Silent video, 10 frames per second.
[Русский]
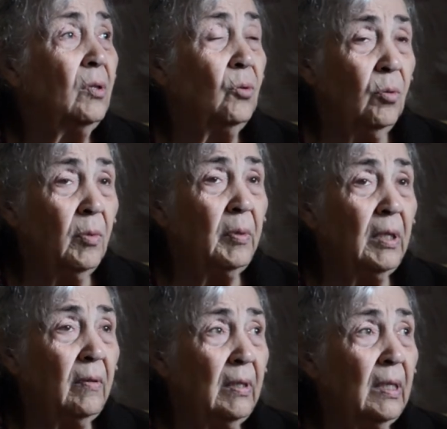И дома
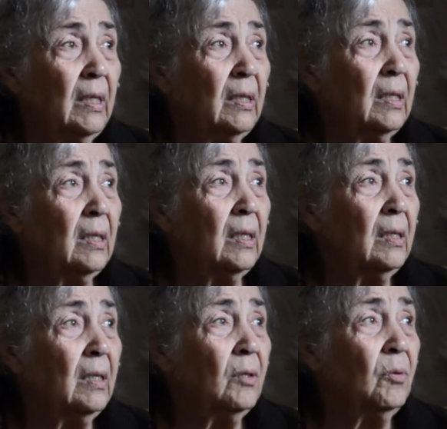была вода, это
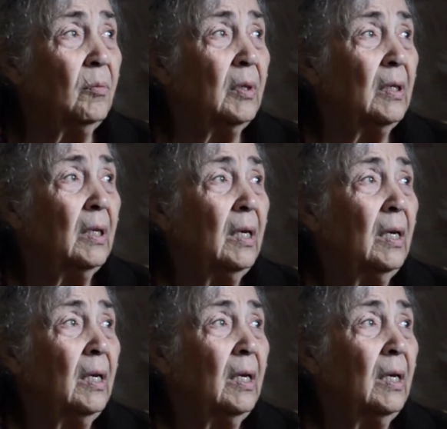кран такой был.